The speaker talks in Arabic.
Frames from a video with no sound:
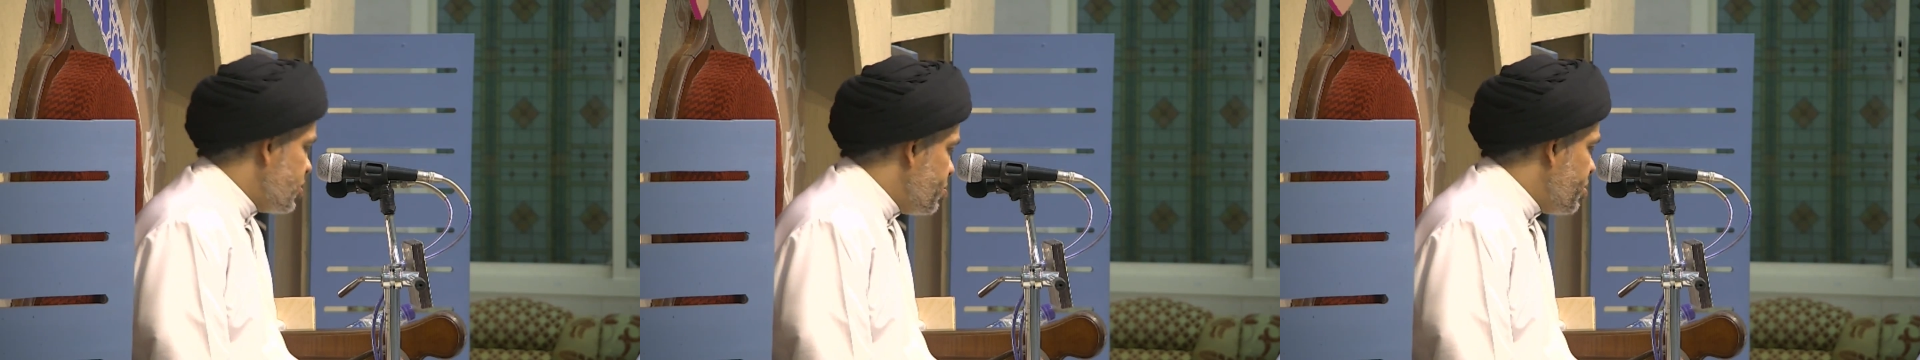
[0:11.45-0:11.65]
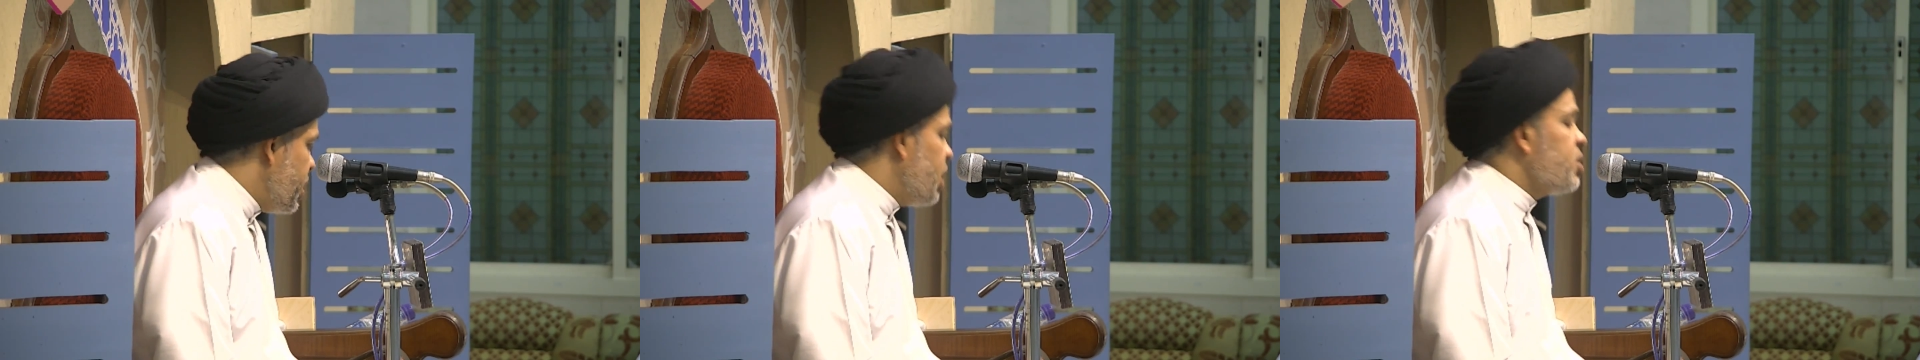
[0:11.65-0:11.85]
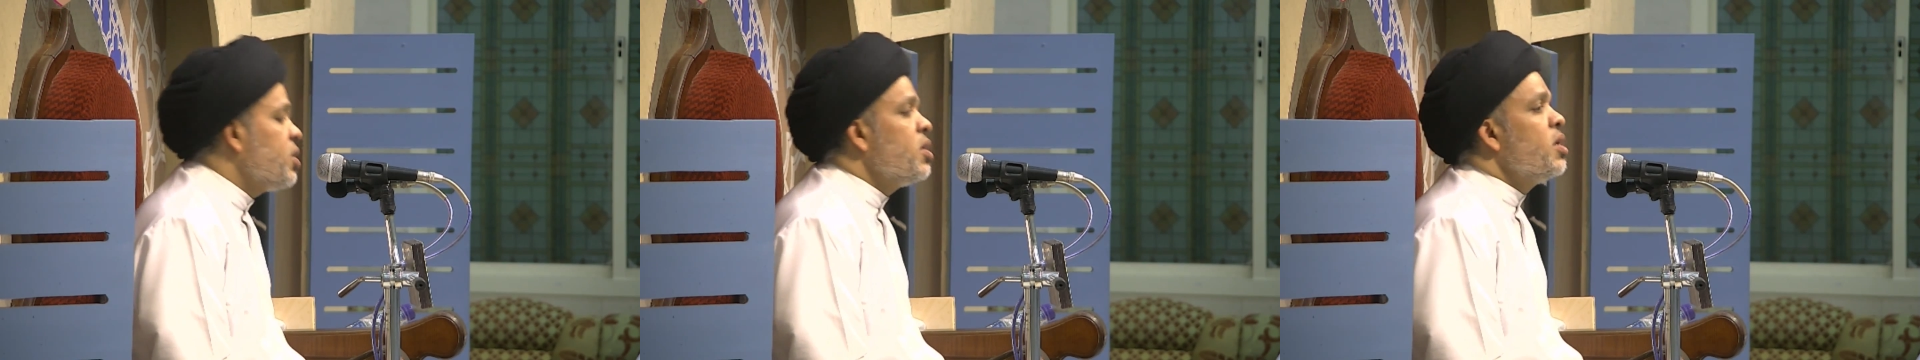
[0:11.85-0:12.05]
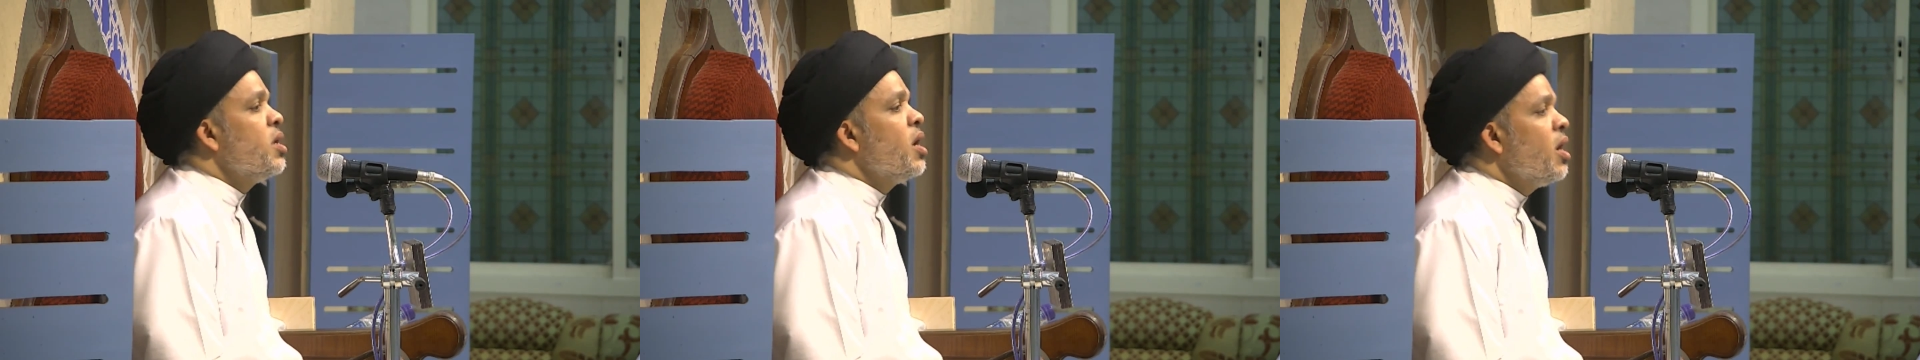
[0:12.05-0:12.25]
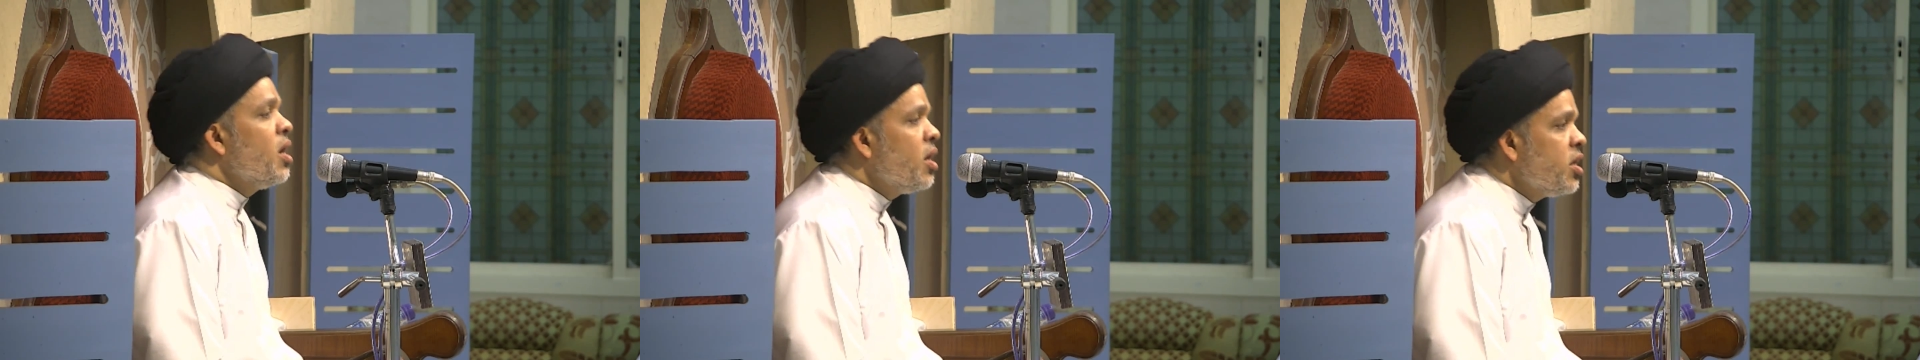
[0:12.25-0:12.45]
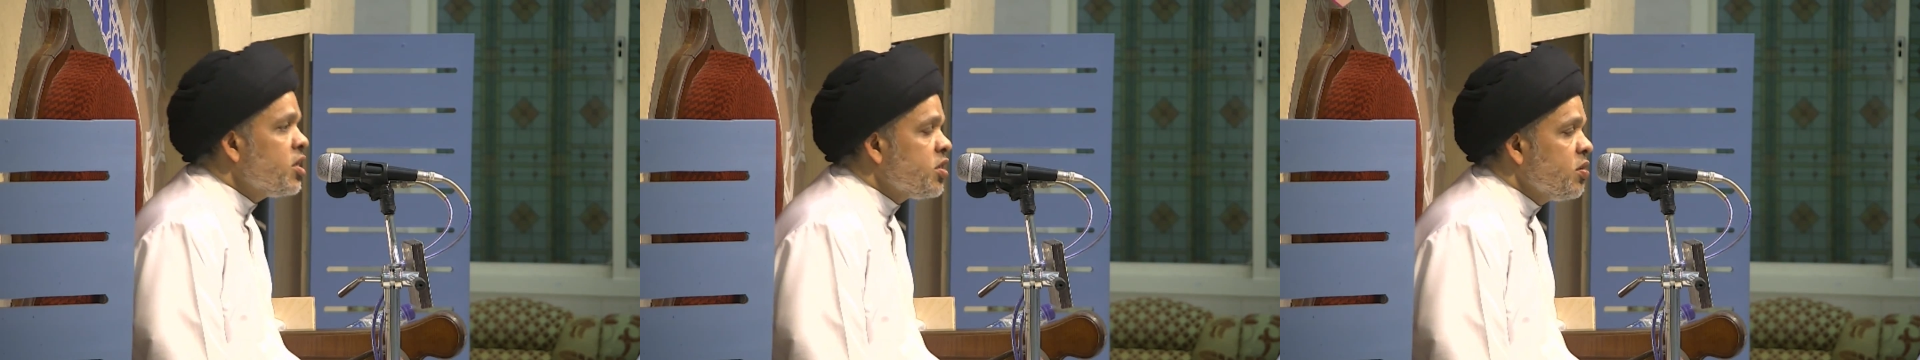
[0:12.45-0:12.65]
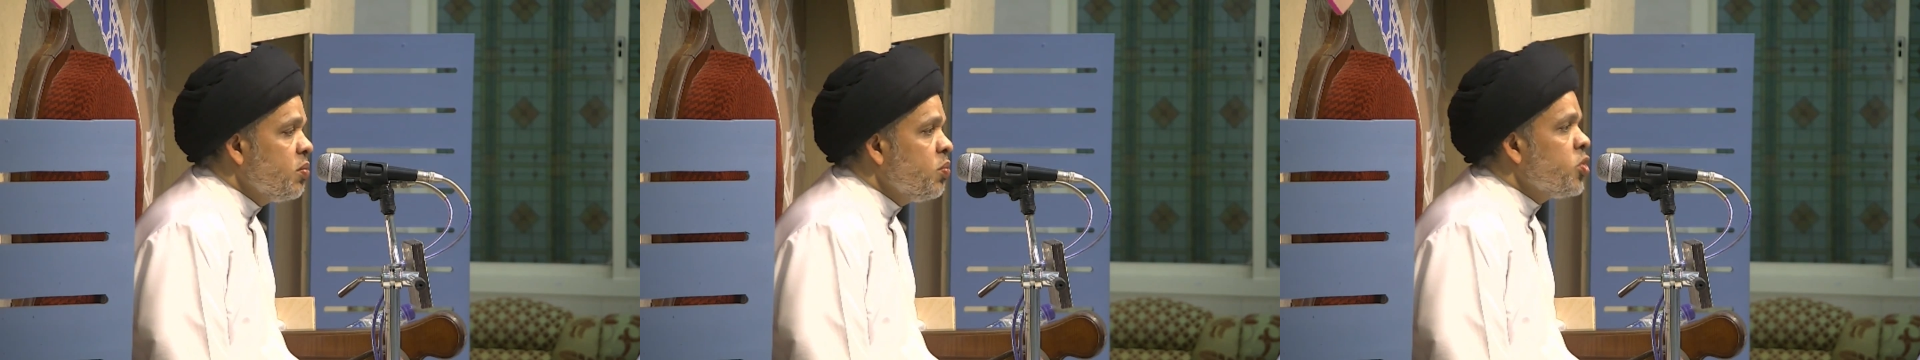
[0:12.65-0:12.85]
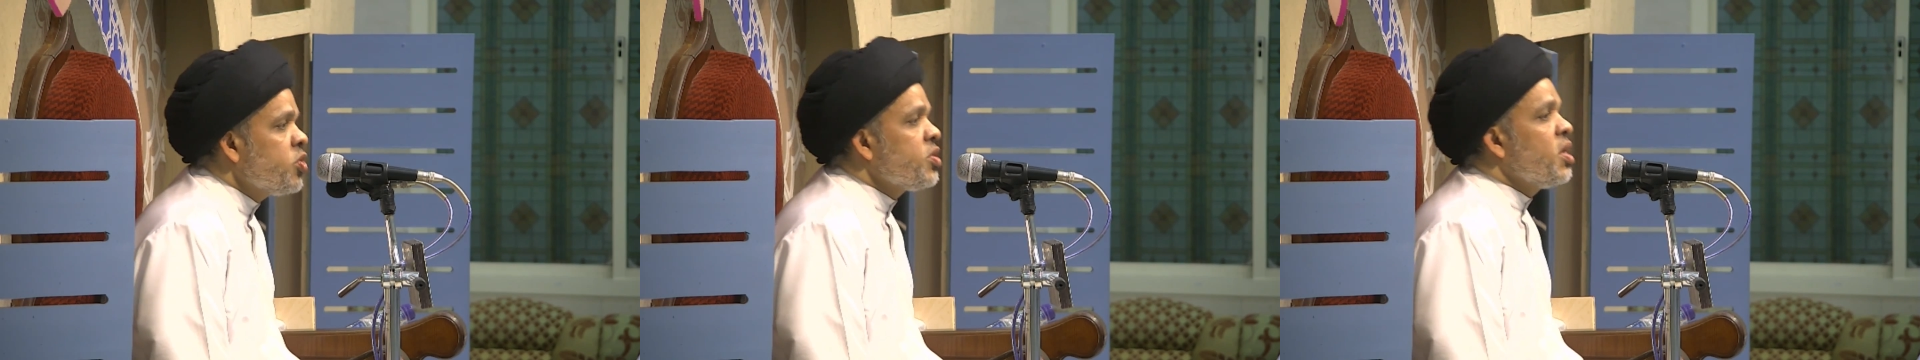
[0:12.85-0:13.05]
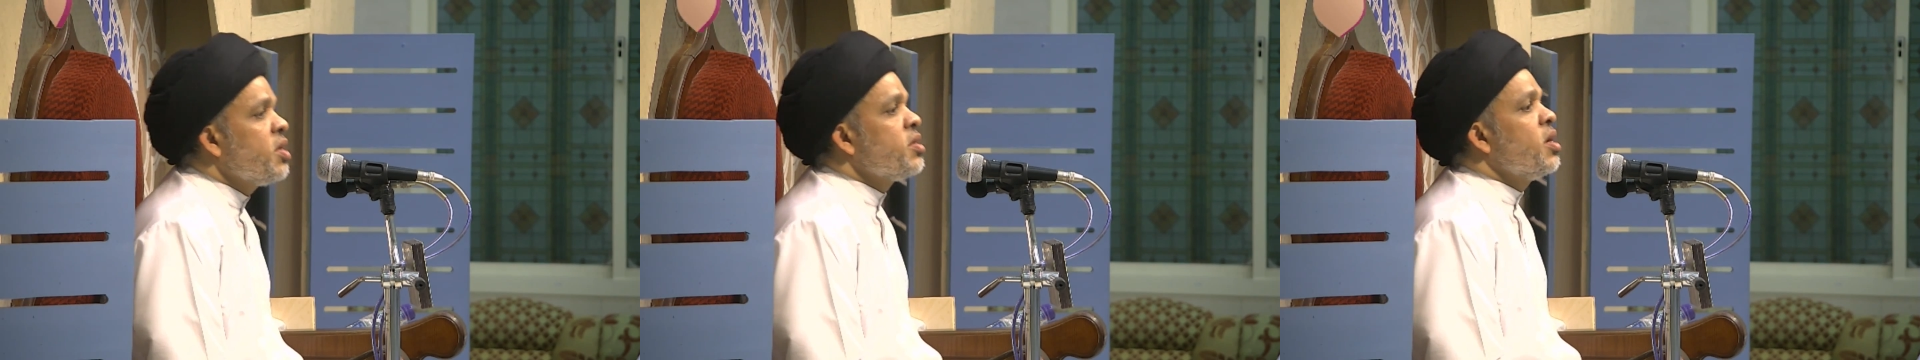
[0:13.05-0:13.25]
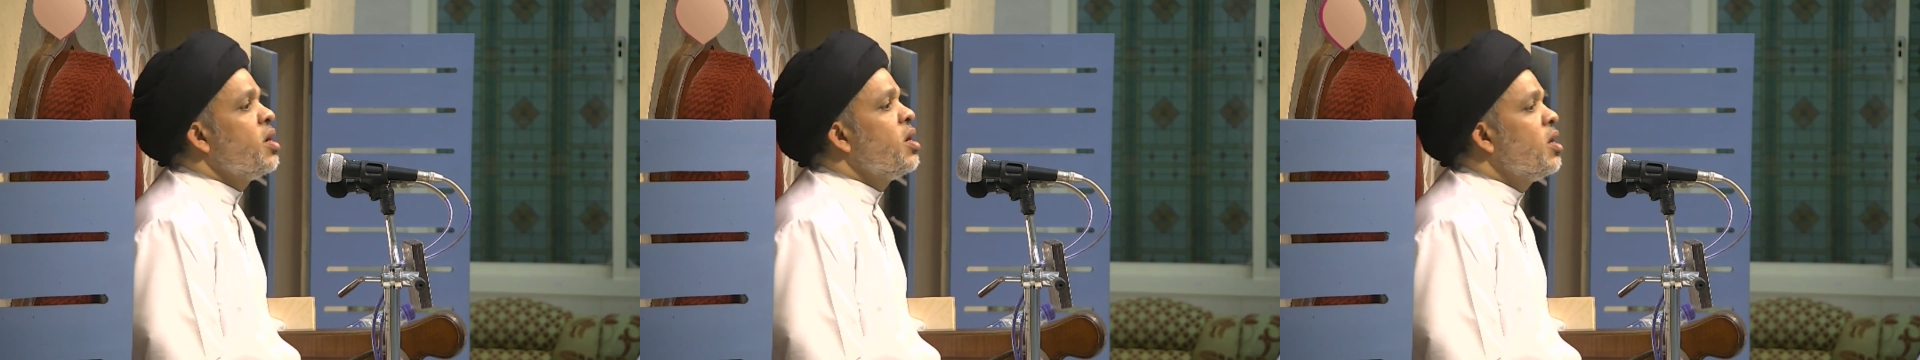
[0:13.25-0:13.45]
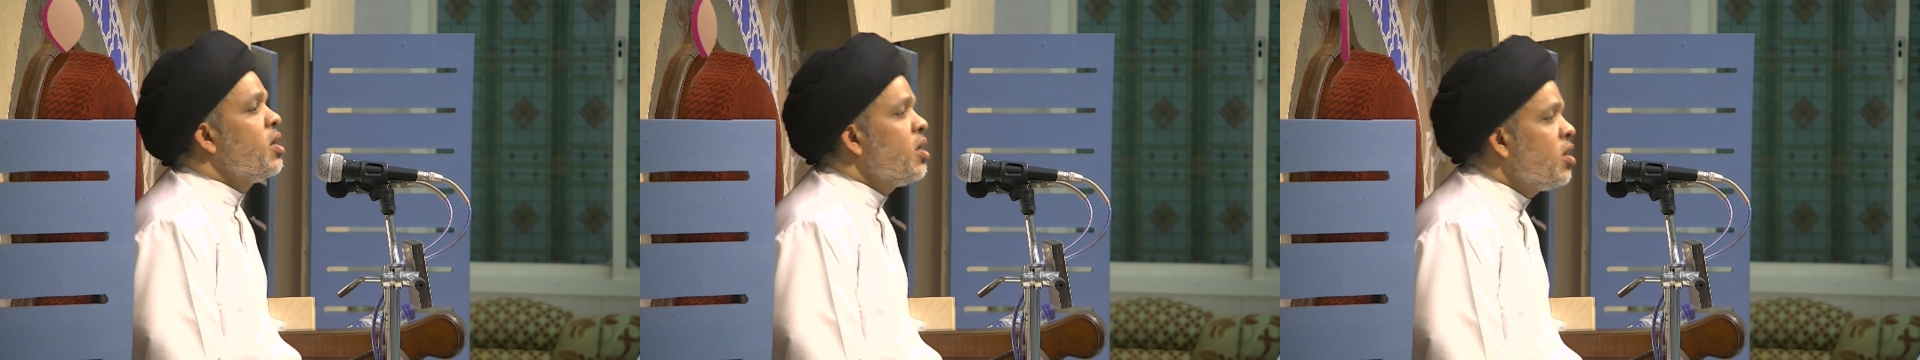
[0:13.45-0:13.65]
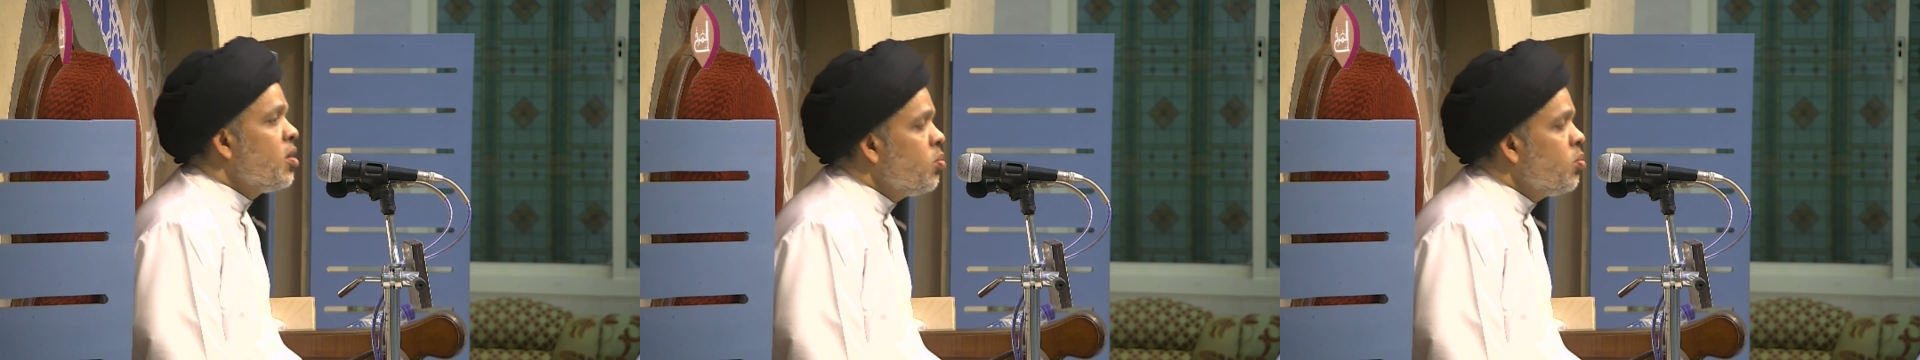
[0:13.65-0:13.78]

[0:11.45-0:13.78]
بعض الناس بسطاء